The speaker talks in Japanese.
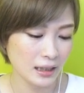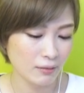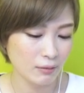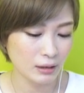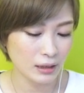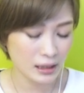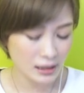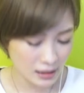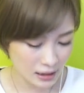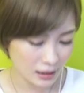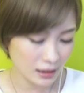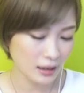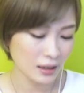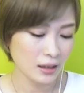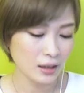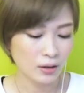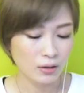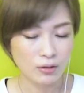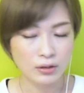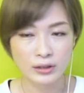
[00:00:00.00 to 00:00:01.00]
私、
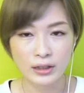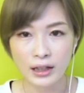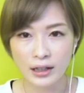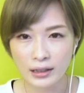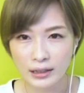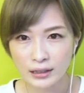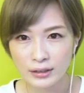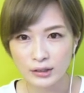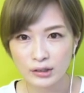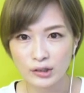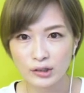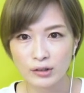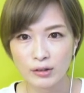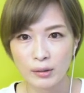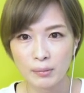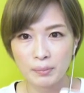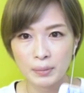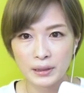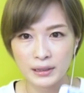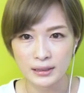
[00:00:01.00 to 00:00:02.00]
このアカウントと
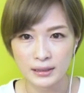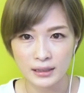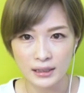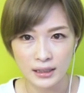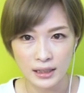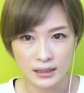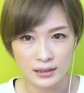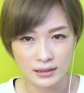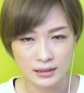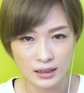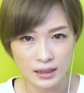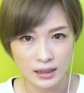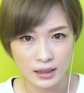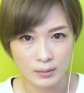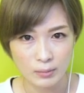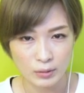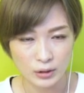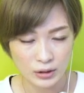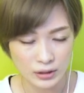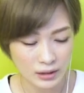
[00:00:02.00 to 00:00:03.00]
は別にです
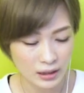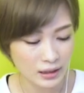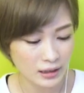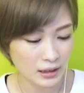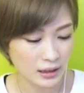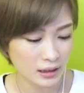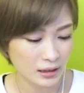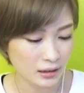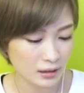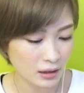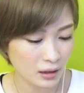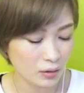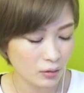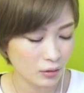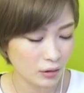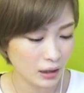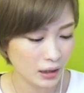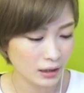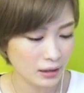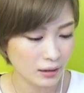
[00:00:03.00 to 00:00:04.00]
ね、もうすでに結
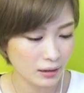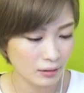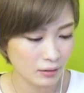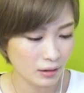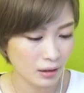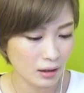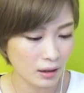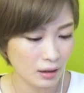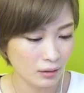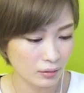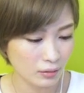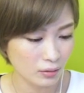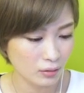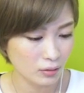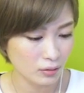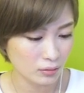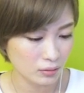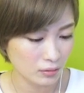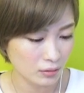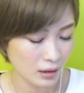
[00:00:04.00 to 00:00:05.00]
構やってるアカウント
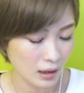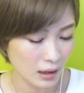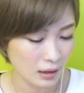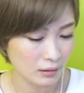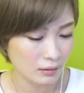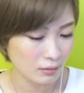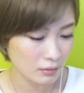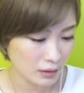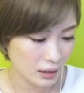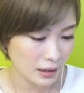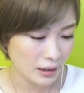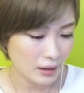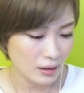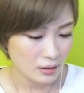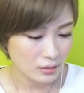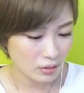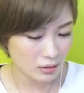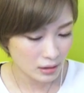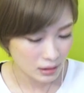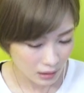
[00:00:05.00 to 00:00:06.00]
の方があるので、
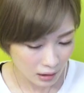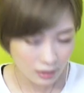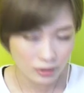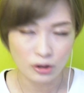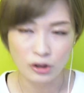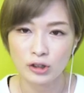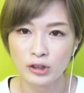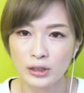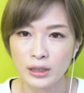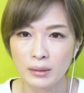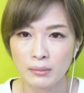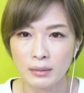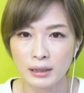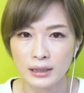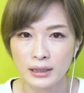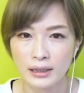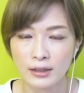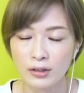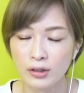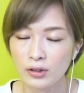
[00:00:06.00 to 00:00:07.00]
そちらの方でま
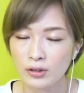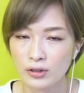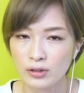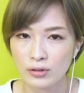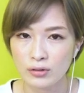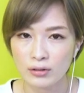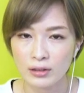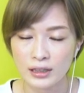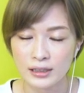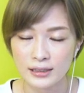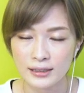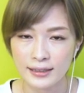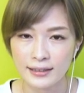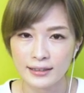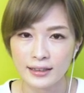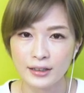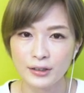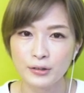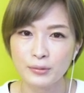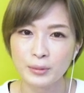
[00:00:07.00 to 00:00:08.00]
たいろいろ紹介してい
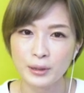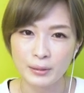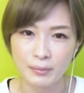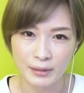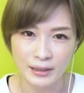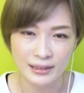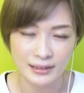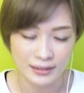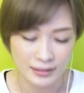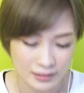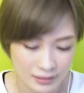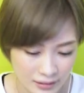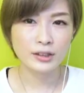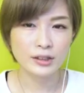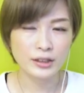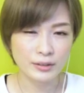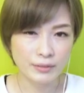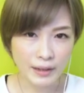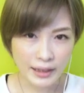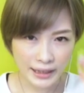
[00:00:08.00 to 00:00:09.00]
きたいと思います。というわ